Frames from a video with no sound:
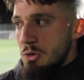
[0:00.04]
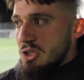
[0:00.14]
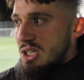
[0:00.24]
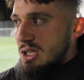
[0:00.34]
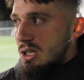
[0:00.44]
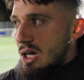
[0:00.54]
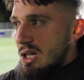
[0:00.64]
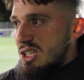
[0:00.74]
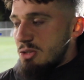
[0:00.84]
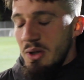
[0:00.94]
pense c'est
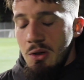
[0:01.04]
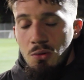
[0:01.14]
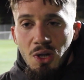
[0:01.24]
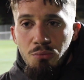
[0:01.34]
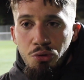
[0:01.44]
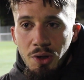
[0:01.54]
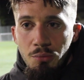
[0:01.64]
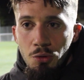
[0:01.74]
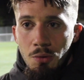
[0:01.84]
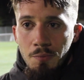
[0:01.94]
l'état d'esprit qu'on a depuis le
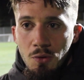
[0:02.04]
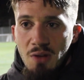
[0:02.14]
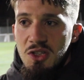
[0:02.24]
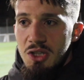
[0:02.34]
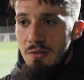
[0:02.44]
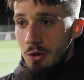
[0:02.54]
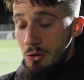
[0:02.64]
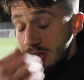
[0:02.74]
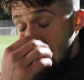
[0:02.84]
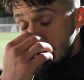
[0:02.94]
début. On avait déjà
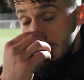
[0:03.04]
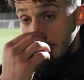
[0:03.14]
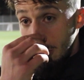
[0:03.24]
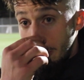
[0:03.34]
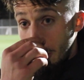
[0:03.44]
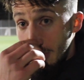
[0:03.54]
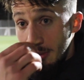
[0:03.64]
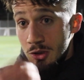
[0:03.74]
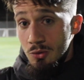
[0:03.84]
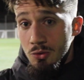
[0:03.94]
vécu ça aussi au premier
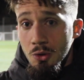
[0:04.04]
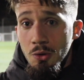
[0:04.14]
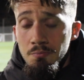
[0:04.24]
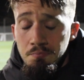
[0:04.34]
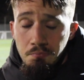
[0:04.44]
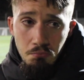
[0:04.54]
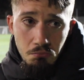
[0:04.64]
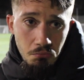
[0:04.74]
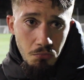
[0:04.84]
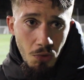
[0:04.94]
match contre eux.
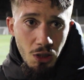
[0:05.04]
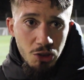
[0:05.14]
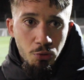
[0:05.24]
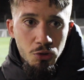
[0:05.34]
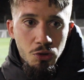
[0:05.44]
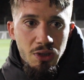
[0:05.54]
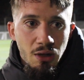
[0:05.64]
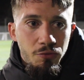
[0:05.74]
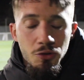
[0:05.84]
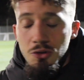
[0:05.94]
Et je pense que c'est
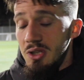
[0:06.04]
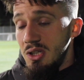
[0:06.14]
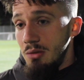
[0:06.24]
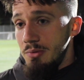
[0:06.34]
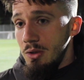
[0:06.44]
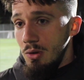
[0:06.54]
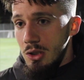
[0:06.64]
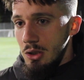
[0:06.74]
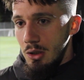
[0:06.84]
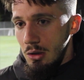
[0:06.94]
la force de cette équipe, c'est qu'on
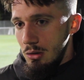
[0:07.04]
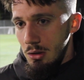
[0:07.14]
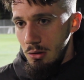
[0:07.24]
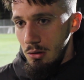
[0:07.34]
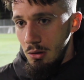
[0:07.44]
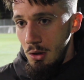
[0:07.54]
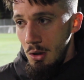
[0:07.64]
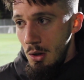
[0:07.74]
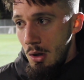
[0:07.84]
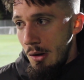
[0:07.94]
lâche rien. Et, euh,
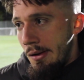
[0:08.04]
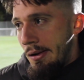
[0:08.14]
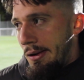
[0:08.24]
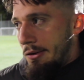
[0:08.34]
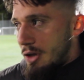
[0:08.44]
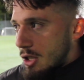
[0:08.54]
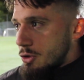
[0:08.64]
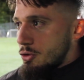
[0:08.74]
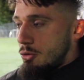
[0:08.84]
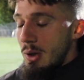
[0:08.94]
on a la
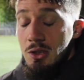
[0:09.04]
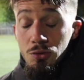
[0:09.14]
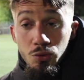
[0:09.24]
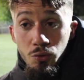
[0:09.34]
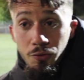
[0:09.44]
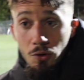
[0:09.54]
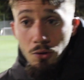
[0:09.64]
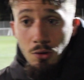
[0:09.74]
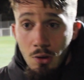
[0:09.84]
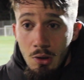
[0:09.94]
chance de marquer sur ce coup franc
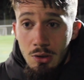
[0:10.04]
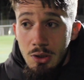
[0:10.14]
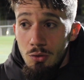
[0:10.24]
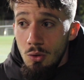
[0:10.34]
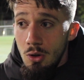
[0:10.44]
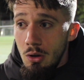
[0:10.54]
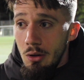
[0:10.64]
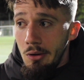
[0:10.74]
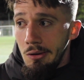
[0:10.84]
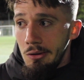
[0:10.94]
qui nous,
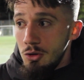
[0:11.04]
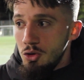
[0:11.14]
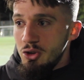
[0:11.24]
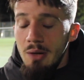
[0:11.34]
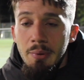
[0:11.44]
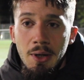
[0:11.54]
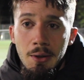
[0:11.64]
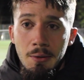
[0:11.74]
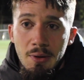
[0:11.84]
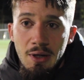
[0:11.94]
euh, juste après.
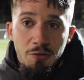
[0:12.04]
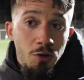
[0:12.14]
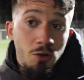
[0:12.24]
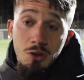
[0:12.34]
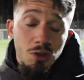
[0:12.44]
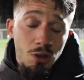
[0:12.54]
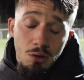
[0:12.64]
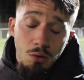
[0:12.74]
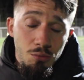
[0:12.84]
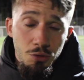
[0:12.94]
Et en fait, on a enchaîné les
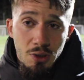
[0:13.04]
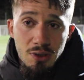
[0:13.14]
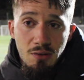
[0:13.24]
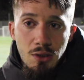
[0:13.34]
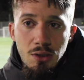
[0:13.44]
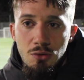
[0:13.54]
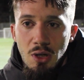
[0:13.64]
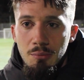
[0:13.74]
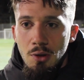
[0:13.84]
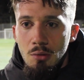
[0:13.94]
trois buts. Et c'est vrai que ça nous a
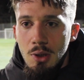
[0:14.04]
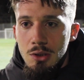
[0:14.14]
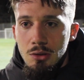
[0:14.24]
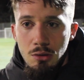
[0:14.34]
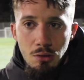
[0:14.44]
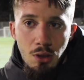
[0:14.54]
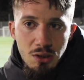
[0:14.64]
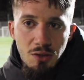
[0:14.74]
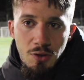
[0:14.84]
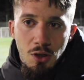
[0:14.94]
remis dans le match euh,
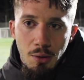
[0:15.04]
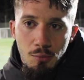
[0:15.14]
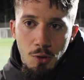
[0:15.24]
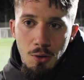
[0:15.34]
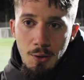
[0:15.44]
assez vite quand même.